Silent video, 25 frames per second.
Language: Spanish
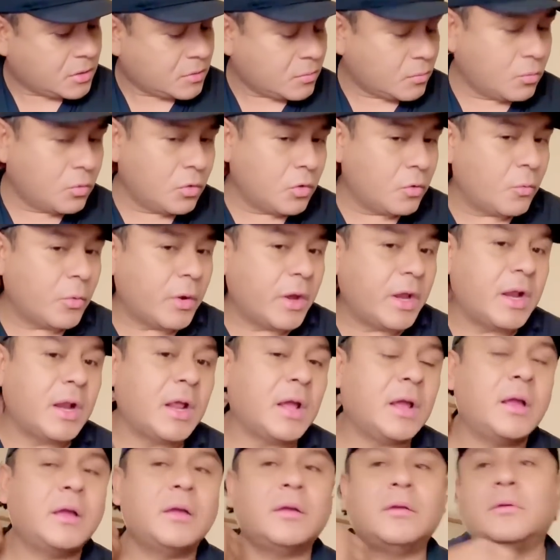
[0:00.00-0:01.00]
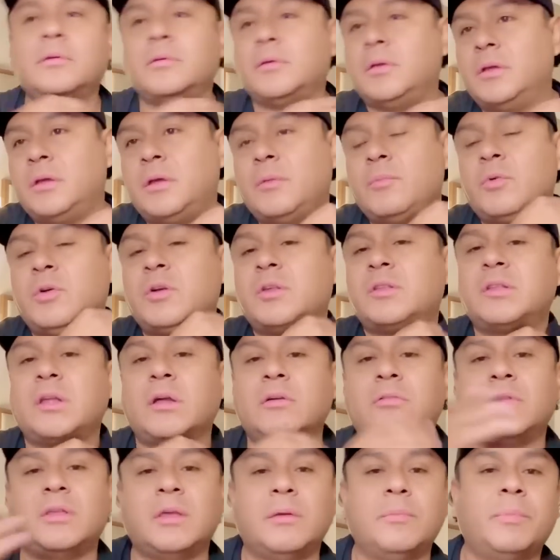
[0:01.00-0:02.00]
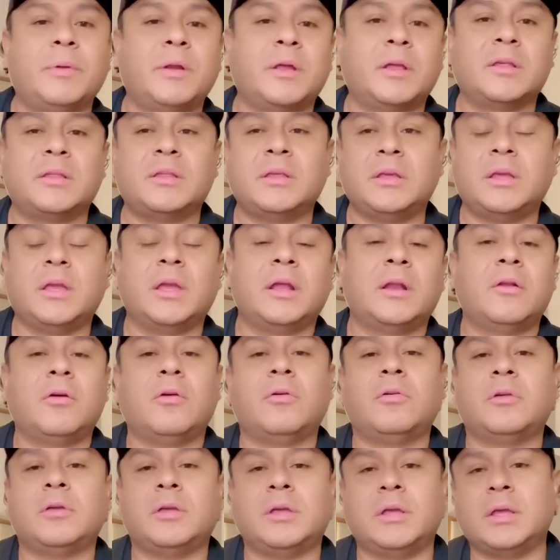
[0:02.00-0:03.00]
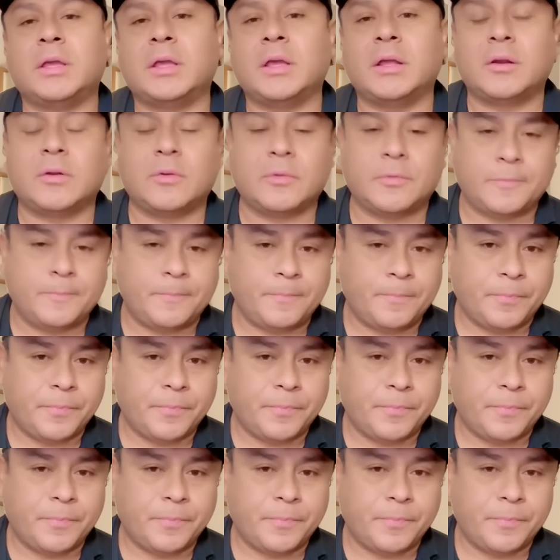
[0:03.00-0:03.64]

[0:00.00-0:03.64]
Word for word: muy buena, y hemos estado siempre que sí, que no y que no.